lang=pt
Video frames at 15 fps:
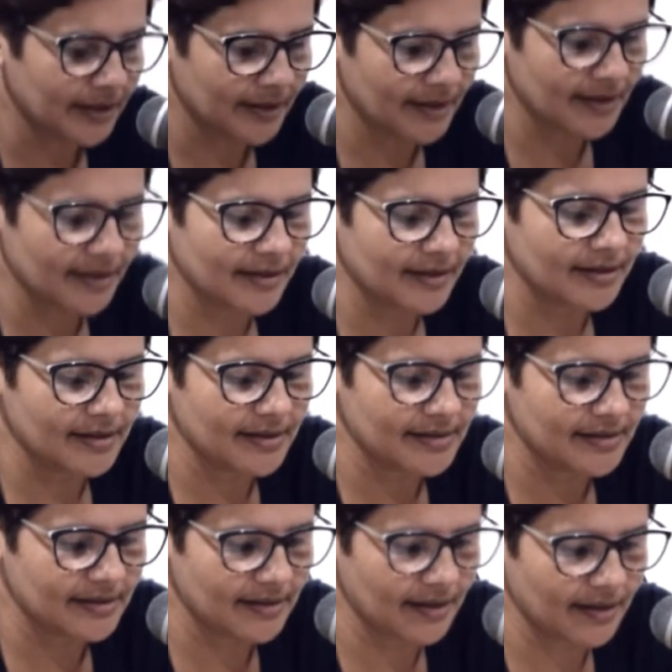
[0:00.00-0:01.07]
queria
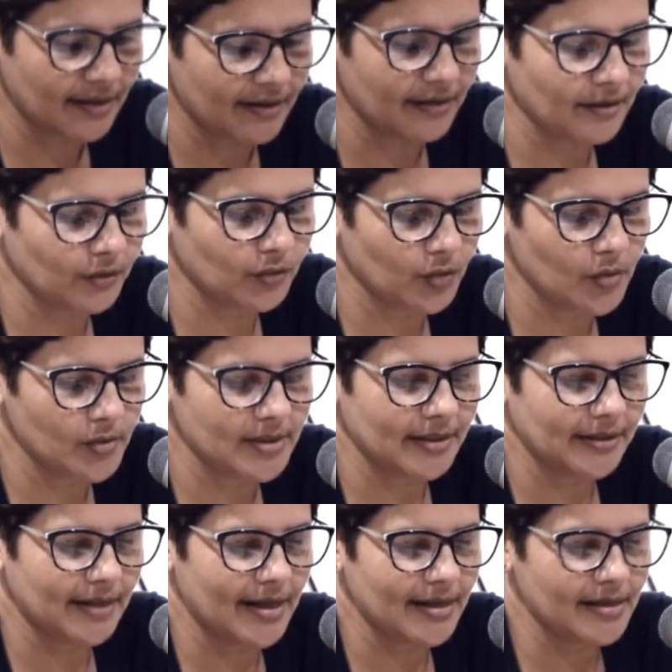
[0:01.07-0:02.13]
agradecer, né? Eu trouxe
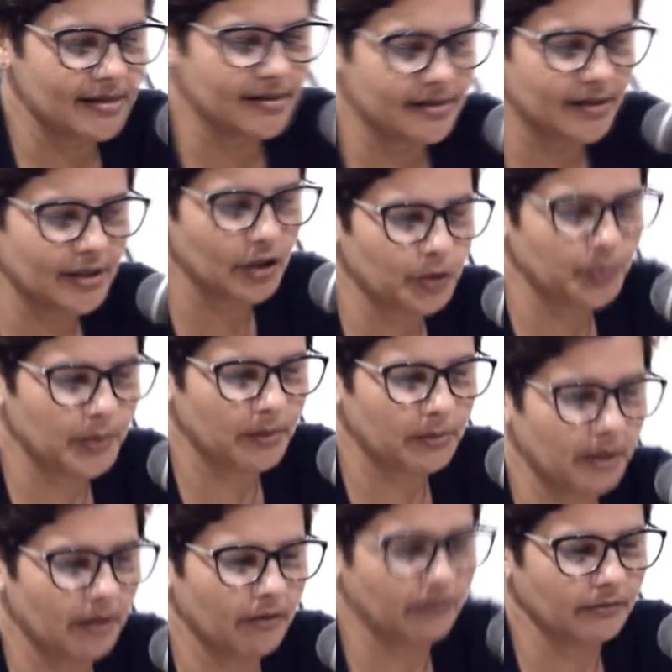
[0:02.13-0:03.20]
até aqui escrito para
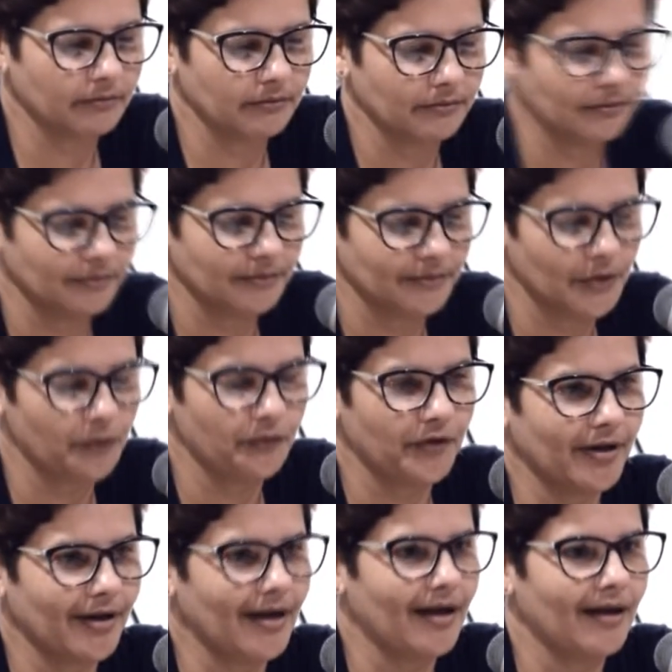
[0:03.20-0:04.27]
mim não, não
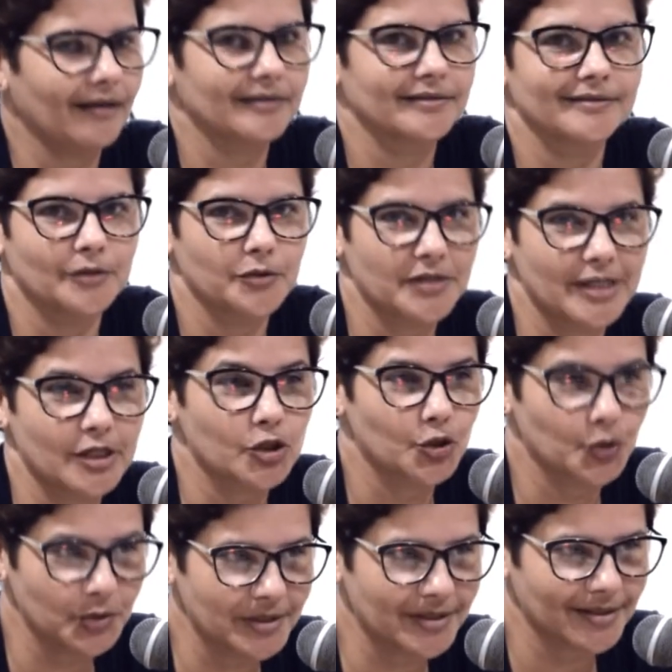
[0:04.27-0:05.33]
ficar, não ser
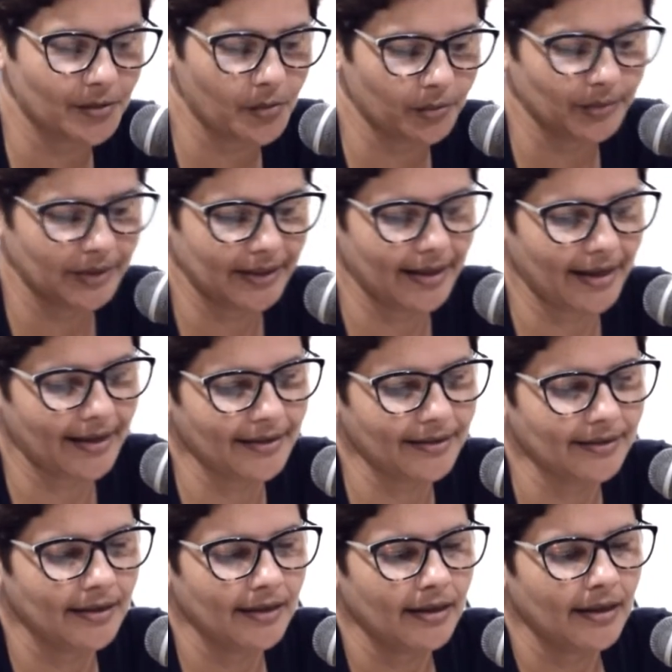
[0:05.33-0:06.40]
injusta com ninguém.